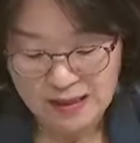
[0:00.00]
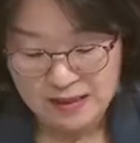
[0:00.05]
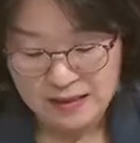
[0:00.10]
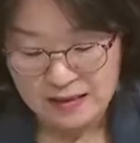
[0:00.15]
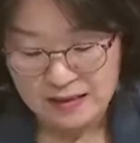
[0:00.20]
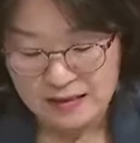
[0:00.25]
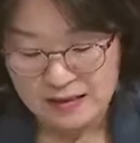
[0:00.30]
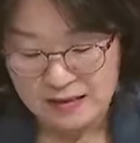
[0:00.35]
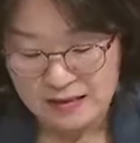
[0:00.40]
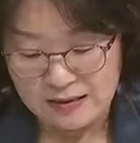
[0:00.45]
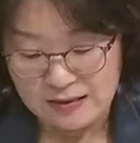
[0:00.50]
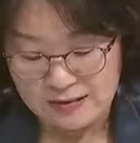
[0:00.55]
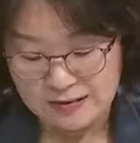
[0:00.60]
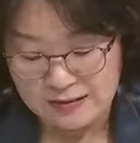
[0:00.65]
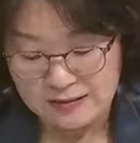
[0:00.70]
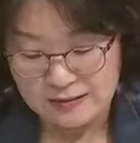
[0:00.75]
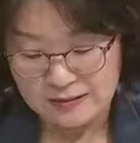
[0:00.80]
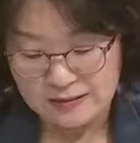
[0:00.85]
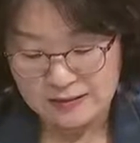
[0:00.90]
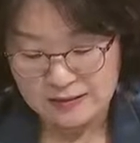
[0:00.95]
아,
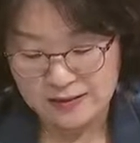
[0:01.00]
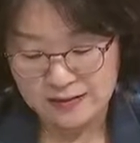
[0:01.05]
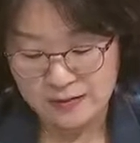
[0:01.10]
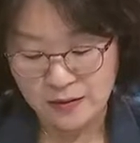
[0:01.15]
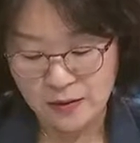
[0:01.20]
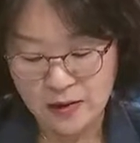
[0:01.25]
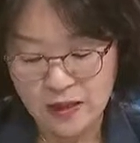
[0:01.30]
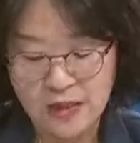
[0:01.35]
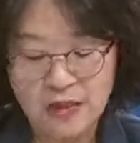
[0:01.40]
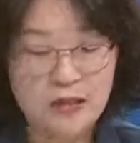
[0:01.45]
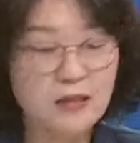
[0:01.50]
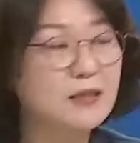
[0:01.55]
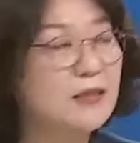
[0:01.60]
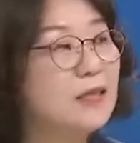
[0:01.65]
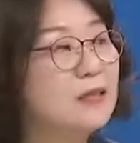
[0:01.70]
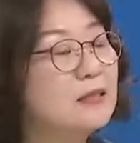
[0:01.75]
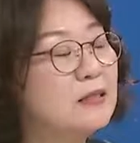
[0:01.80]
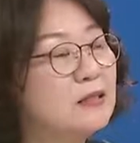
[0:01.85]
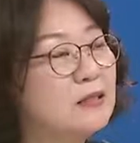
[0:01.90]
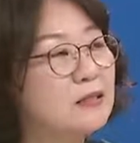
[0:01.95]
그래서
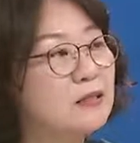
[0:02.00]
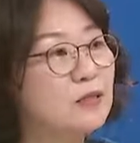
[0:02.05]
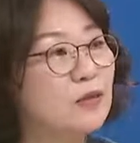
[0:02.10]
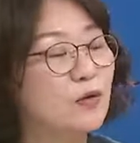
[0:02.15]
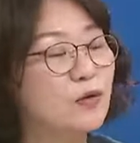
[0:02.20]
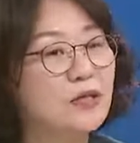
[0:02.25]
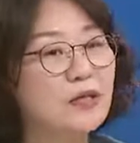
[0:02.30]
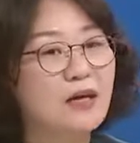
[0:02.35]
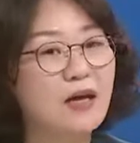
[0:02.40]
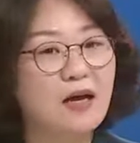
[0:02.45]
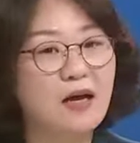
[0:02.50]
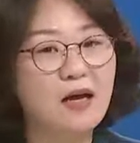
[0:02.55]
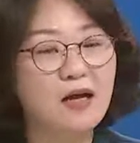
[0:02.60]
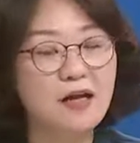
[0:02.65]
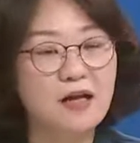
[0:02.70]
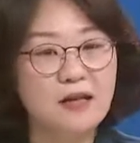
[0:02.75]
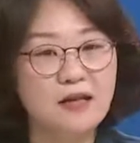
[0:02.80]
일단은 저희가